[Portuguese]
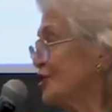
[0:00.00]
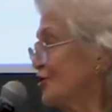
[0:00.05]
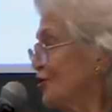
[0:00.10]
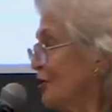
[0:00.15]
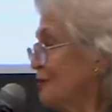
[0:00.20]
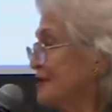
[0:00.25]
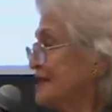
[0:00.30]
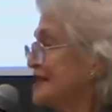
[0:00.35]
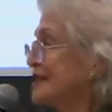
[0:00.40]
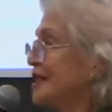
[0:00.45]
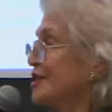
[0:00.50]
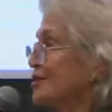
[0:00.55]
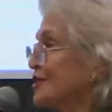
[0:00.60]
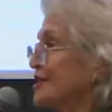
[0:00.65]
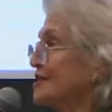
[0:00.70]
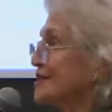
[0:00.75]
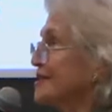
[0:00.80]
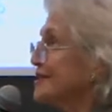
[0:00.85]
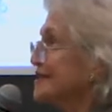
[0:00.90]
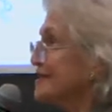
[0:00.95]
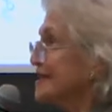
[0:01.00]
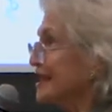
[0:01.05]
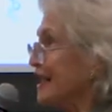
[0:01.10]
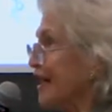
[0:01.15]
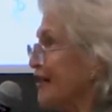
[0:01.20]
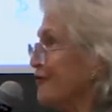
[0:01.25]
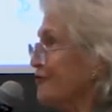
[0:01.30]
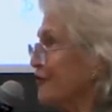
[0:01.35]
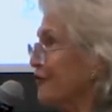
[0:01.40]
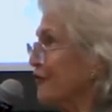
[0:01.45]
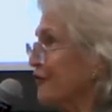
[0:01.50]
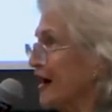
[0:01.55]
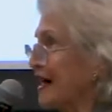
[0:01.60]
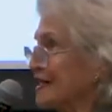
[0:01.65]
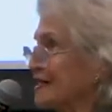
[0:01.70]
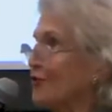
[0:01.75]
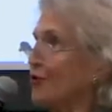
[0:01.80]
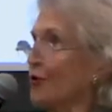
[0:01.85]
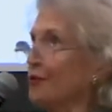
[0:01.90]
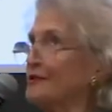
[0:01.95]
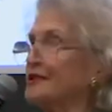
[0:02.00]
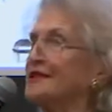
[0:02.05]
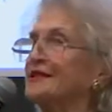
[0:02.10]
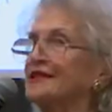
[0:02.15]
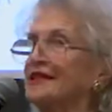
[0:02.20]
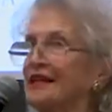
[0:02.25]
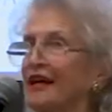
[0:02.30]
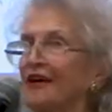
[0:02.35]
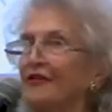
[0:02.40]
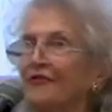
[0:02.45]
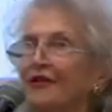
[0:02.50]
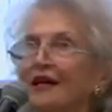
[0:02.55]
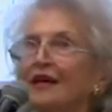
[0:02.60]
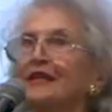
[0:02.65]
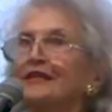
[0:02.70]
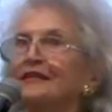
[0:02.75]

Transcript: idiomas que a gente escreve e fala como escreve